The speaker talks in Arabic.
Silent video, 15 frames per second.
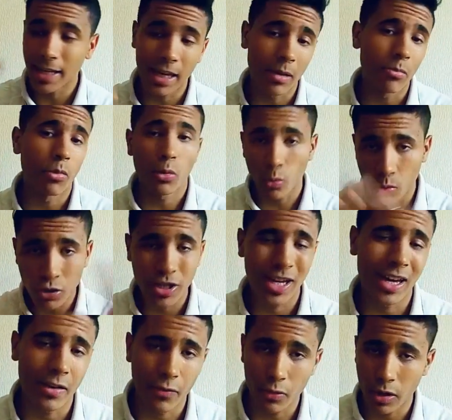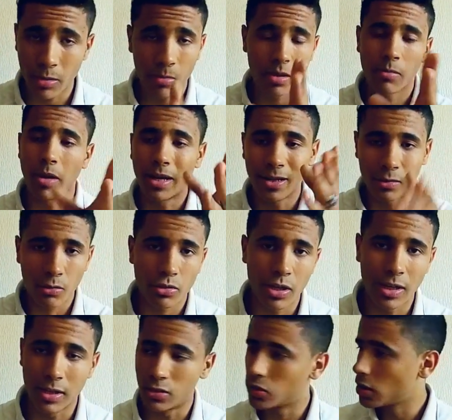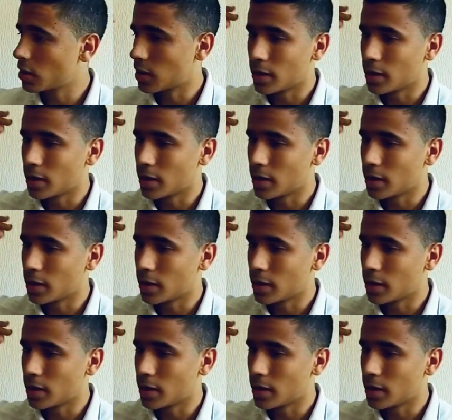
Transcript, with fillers: كنعمرو كلشي كيعرفو حنا ما نهضروش على هادشي